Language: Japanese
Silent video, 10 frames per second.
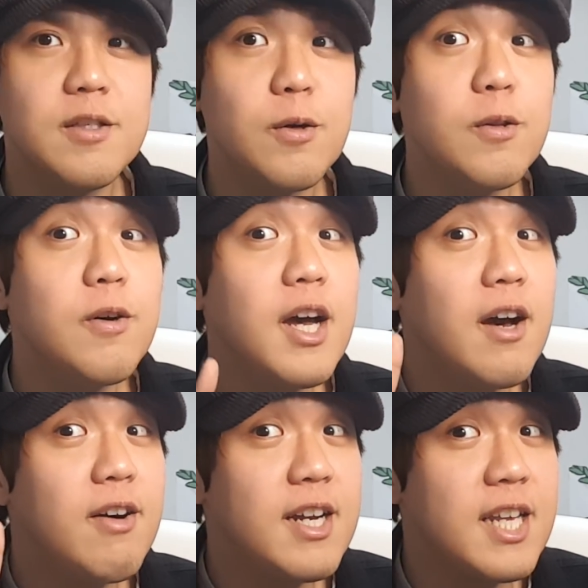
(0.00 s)
その
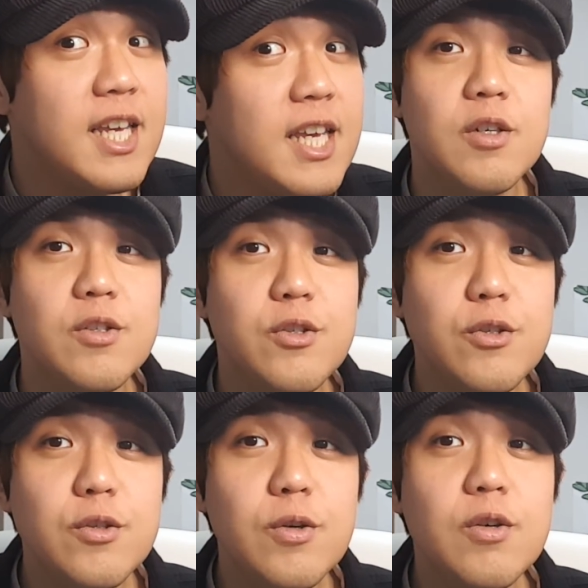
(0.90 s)
代わり
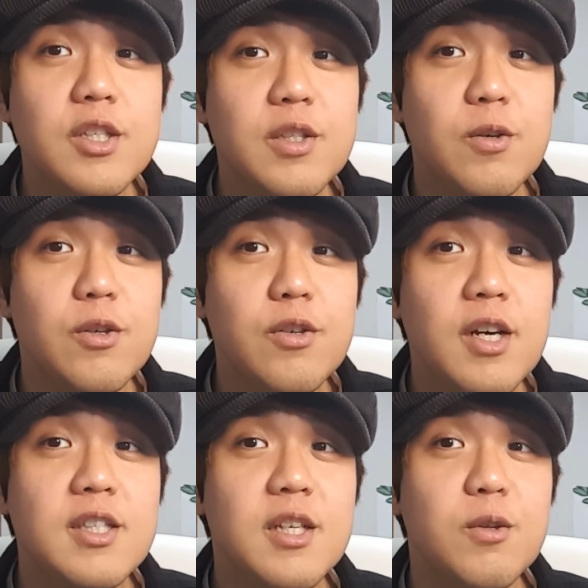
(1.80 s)
中国人の留
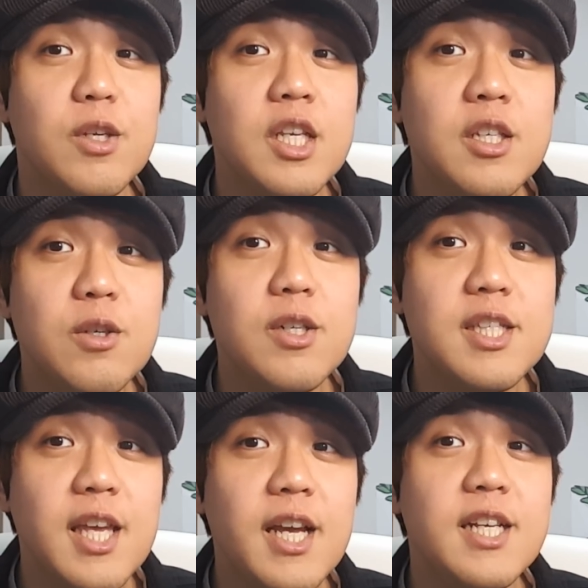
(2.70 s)
学生と一緒に
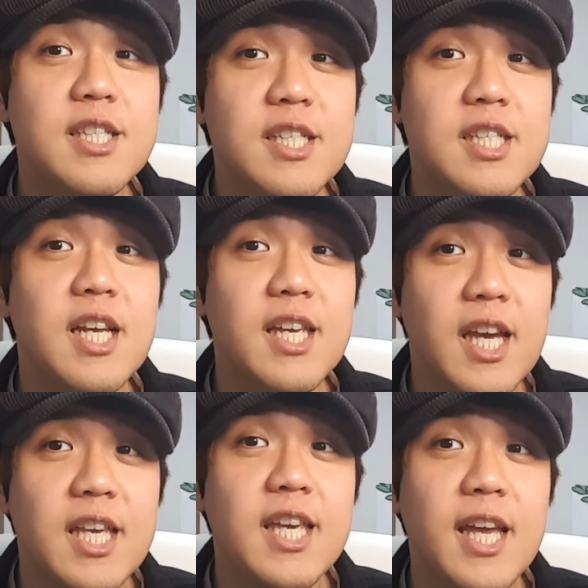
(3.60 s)
生活しなきゃ
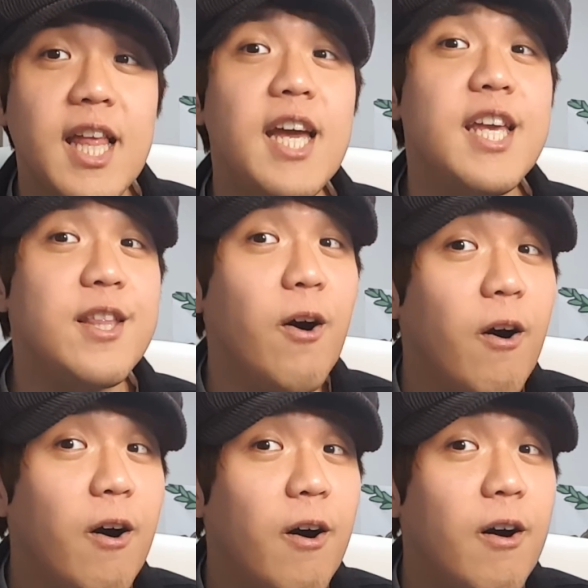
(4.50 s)
いけない
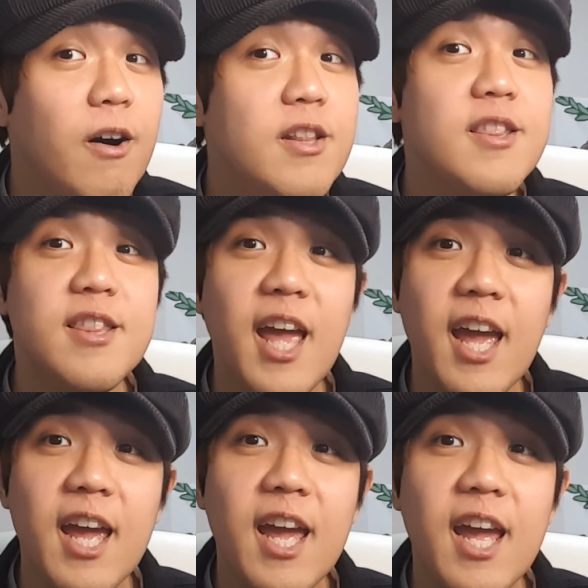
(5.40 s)
のって。
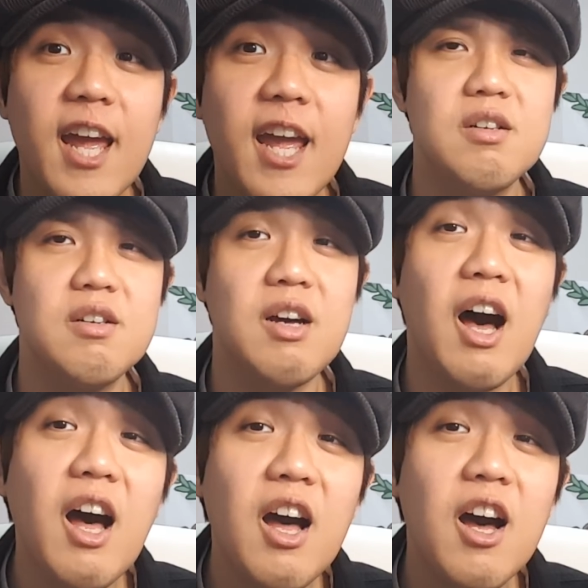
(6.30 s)

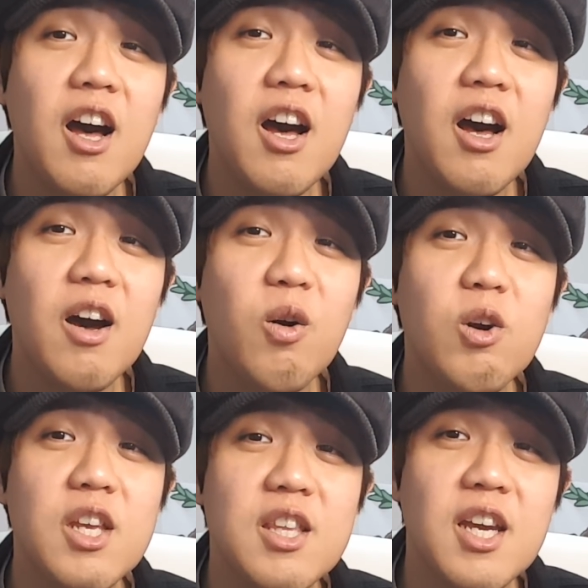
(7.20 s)
は？こ
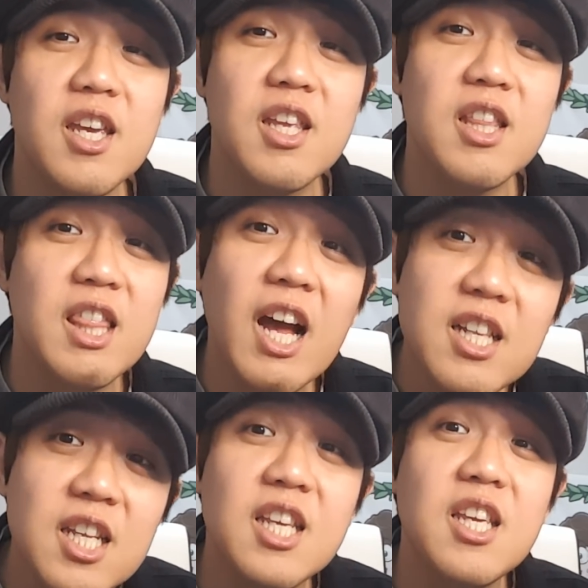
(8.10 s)
れ一体
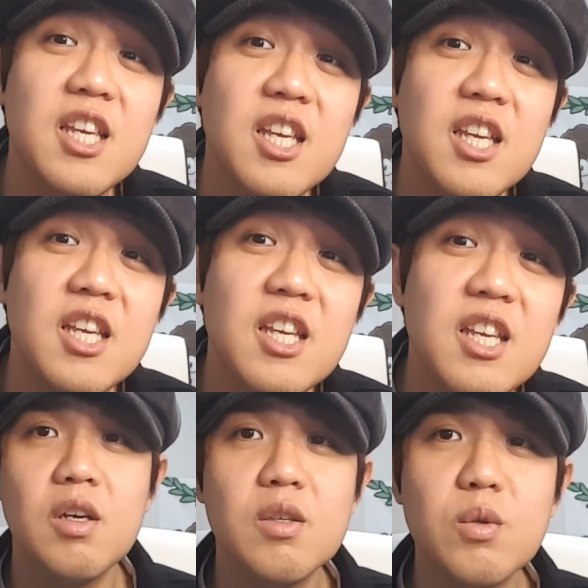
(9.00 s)
何？
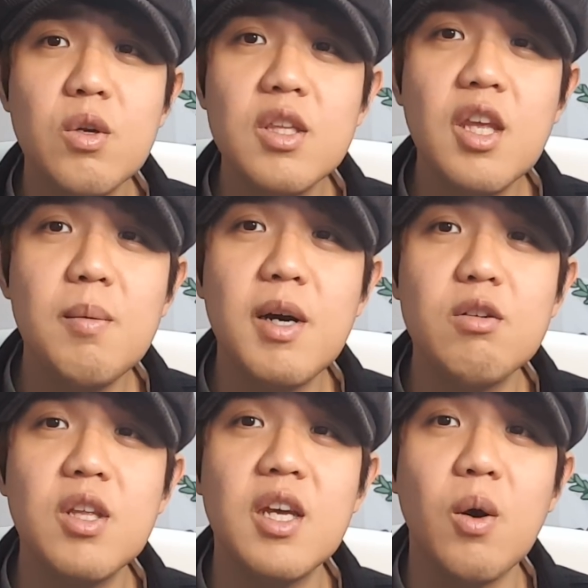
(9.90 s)
それってま
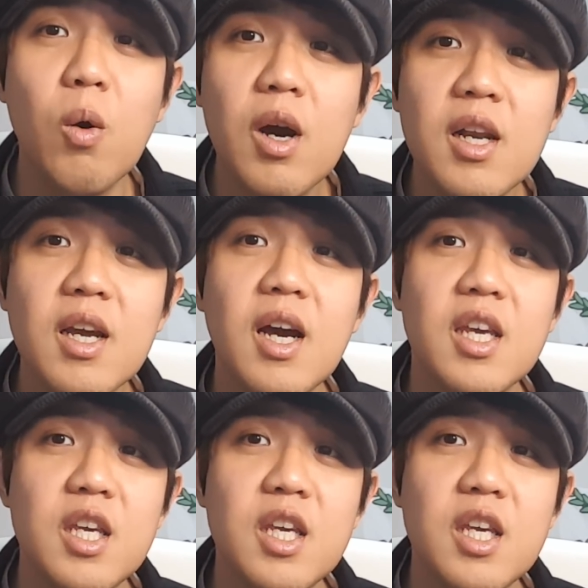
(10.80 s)
るでお金か